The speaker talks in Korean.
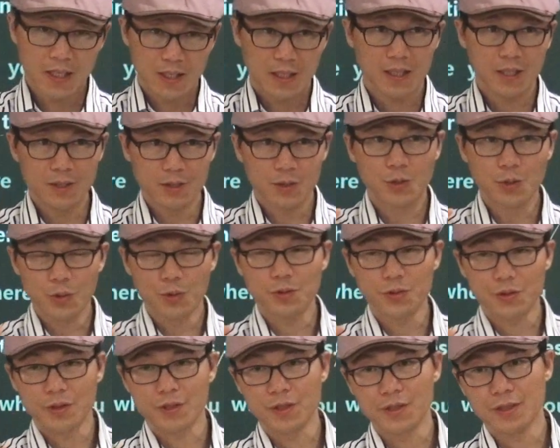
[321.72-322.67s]
이런
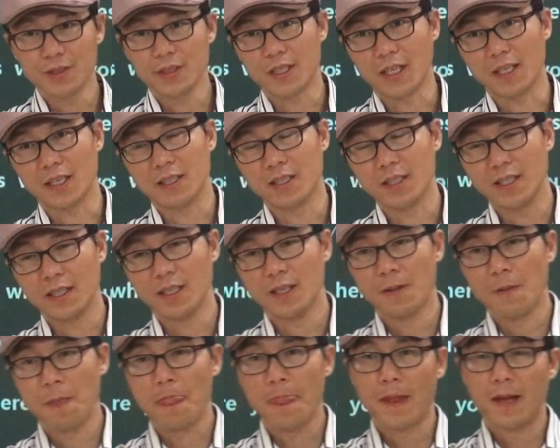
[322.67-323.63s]
교수들은 자기들이
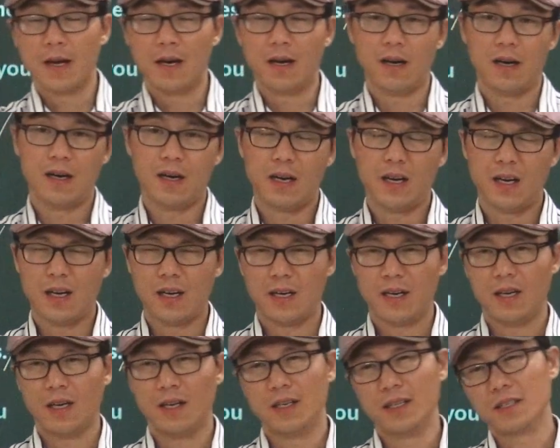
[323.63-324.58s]

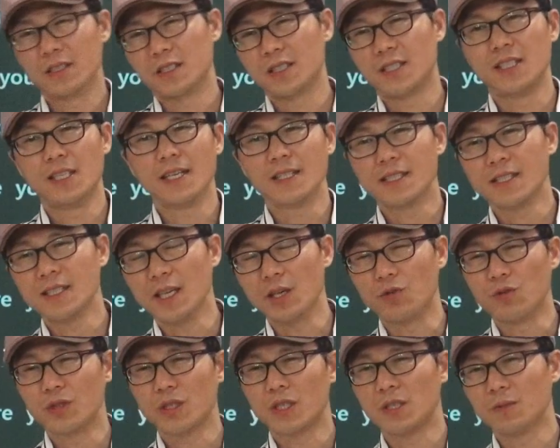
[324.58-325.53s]
어, 지나친
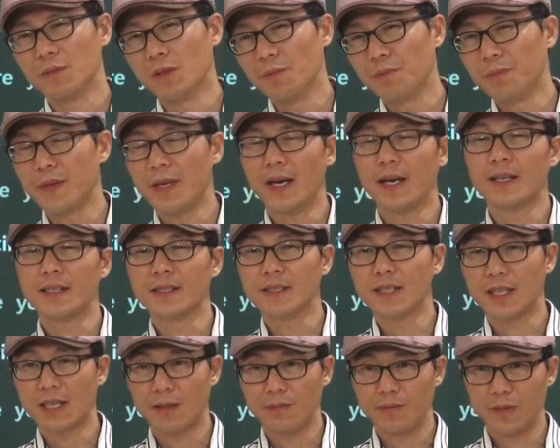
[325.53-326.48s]
애국심을 피하는
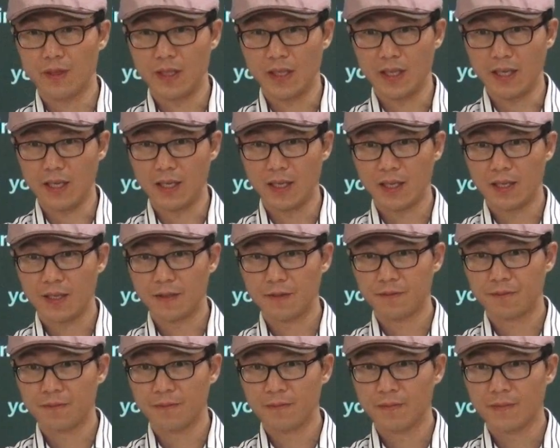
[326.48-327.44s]
사람들이야.
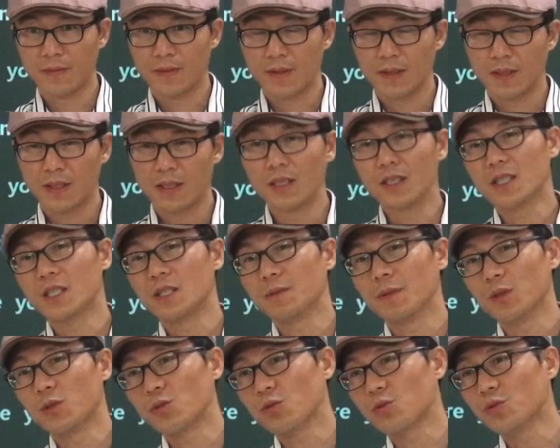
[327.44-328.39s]

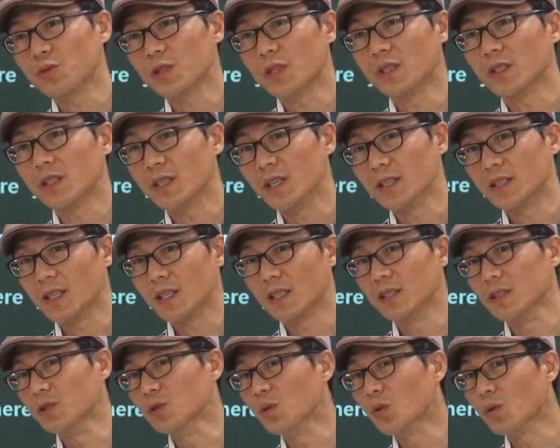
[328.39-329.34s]
그렇지만 축구 경기할 때는
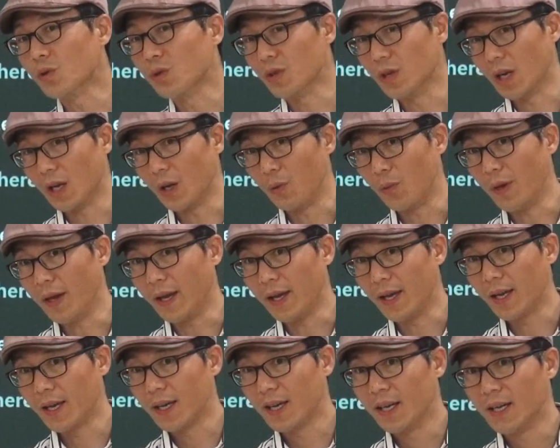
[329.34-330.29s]
응원을 해.
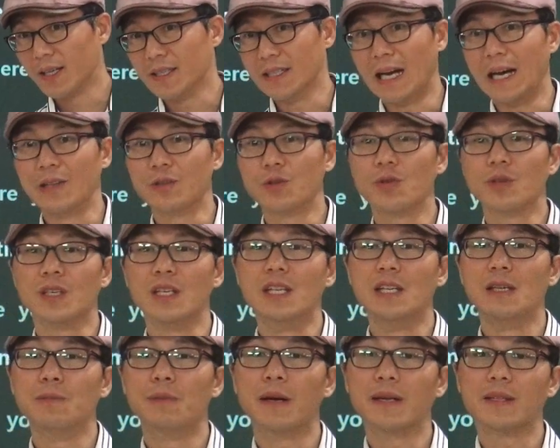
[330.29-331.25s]
왜? 나도
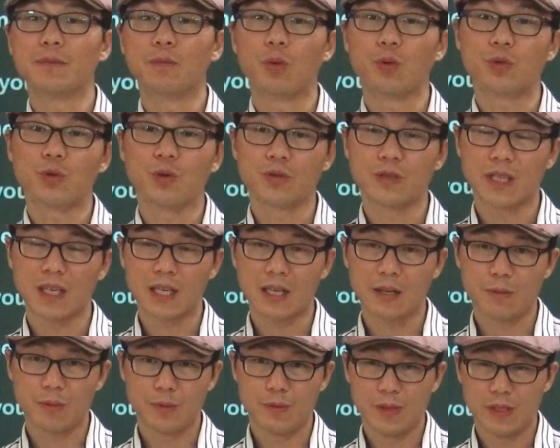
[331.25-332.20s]
일반 보통
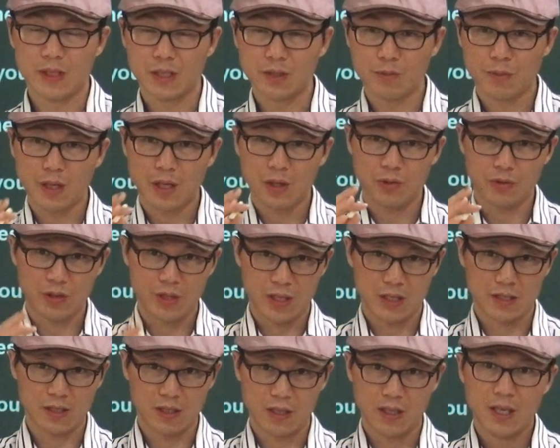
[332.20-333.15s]
사람임을 증명하기
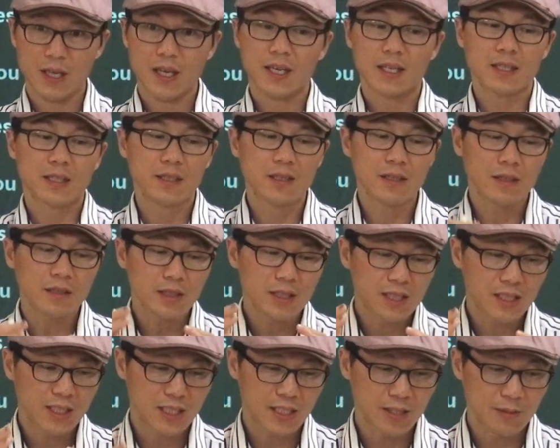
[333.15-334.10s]
위해서.
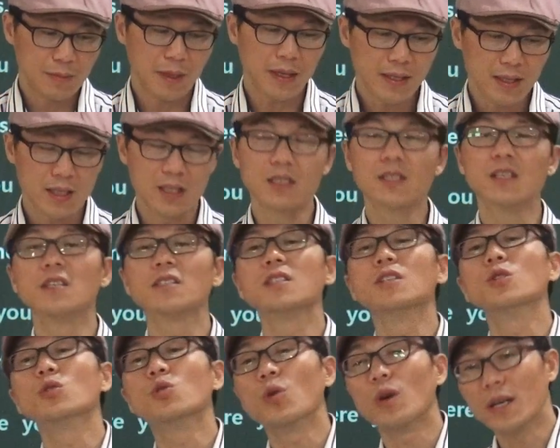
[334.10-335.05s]
그렇지만
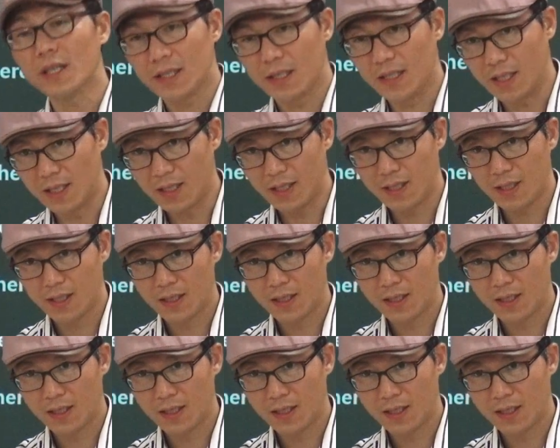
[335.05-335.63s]
이것은 또 아니야.